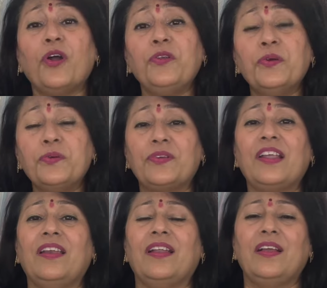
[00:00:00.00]
और
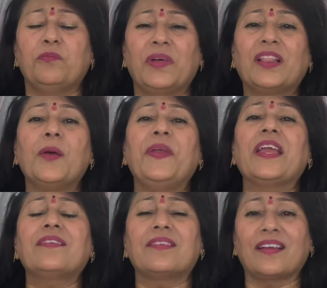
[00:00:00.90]
न्यूट्रल मतलब
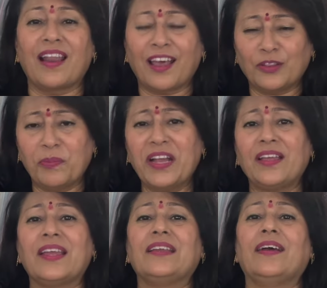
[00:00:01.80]
एक
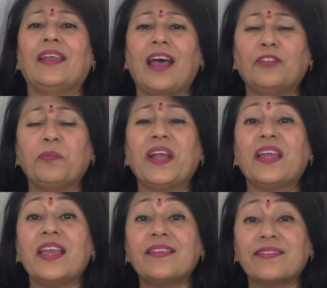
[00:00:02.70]
सकारात्मक एक
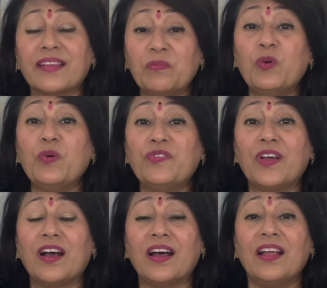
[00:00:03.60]
नकारात्मक एक सम
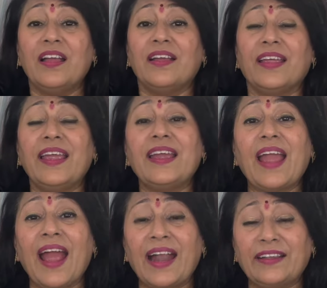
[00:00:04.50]
ऊर्जा एक
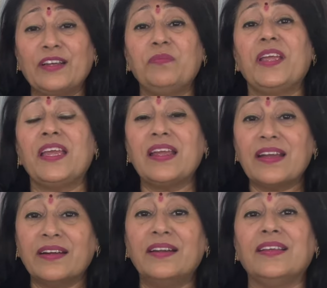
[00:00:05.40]
एटम
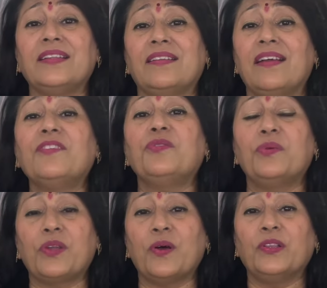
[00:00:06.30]
एक कण इतना
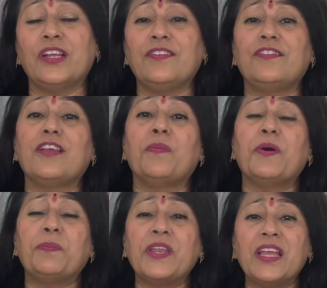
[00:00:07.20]
छोटा होता है जिसे आप
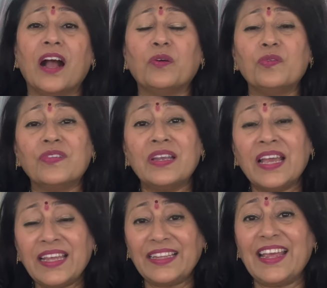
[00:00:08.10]
अपनी आंखों से
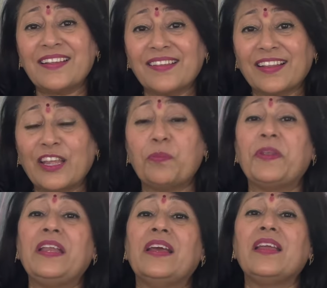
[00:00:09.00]
नहीं देख सकते
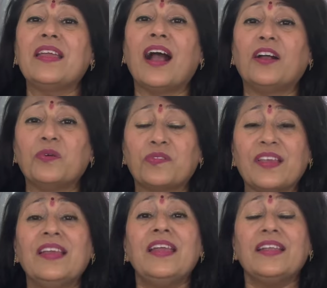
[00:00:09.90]
अपनी नंगी आंखों
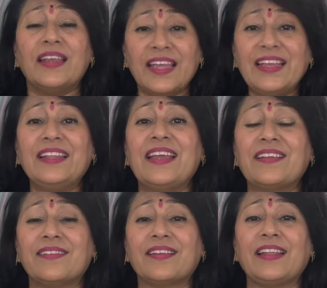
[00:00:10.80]
से नहीं
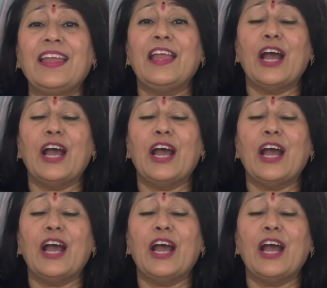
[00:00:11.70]
देख सकते